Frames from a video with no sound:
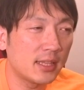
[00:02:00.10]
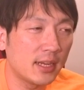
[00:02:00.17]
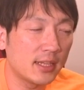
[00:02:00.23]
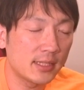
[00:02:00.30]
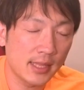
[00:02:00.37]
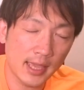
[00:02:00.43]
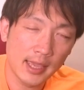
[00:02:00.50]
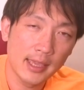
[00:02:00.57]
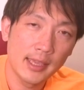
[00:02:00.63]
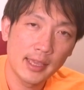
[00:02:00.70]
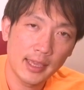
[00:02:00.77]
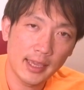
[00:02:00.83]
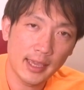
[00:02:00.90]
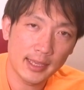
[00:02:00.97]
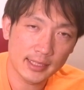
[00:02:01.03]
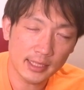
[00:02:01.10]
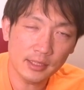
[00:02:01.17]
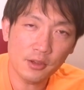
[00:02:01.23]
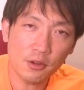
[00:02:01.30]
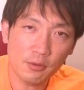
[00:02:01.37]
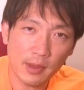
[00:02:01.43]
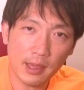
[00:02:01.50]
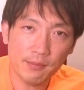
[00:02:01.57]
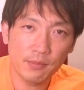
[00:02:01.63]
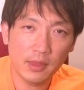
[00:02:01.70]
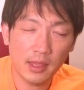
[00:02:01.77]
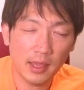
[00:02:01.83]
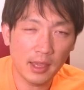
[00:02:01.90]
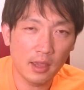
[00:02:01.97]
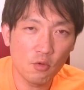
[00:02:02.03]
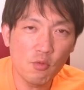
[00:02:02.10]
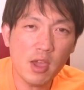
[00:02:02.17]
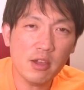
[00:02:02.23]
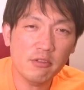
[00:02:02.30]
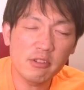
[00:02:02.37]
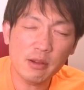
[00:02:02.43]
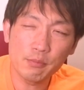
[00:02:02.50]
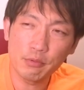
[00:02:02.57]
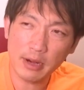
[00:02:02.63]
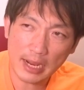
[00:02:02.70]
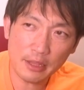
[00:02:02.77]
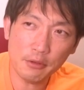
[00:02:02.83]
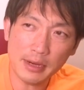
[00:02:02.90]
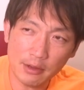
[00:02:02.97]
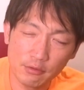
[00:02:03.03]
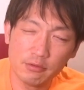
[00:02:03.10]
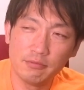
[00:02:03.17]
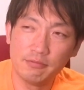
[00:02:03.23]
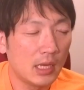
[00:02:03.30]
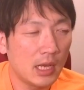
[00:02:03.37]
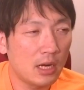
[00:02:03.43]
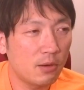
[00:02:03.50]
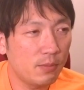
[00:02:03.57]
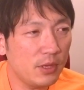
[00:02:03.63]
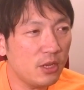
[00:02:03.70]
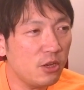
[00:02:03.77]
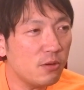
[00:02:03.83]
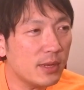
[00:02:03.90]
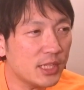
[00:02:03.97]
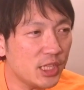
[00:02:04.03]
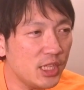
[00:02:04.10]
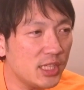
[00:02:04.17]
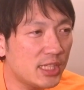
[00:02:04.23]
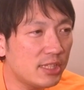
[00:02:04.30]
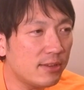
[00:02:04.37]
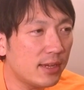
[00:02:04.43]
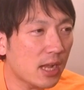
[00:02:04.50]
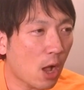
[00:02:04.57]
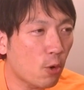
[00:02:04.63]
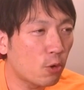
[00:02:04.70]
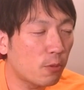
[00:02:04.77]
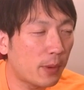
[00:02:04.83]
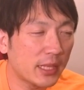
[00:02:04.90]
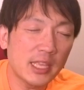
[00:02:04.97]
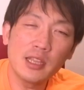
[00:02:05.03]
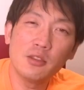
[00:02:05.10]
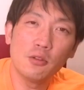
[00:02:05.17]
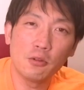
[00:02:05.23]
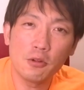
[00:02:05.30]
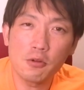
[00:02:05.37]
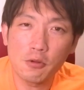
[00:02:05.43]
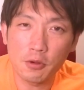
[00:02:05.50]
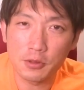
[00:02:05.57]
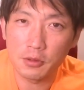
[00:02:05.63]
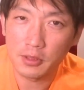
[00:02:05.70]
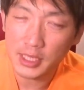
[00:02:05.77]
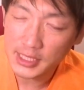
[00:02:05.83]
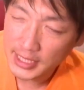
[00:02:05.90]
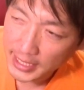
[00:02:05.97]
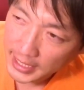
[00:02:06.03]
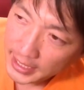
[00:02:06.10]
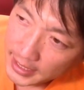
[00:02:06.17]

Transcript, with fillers: てですね、3曲目、ウェイクアップライトナウ。ビッグマシンツアーがこのパターンのようこそでしたね。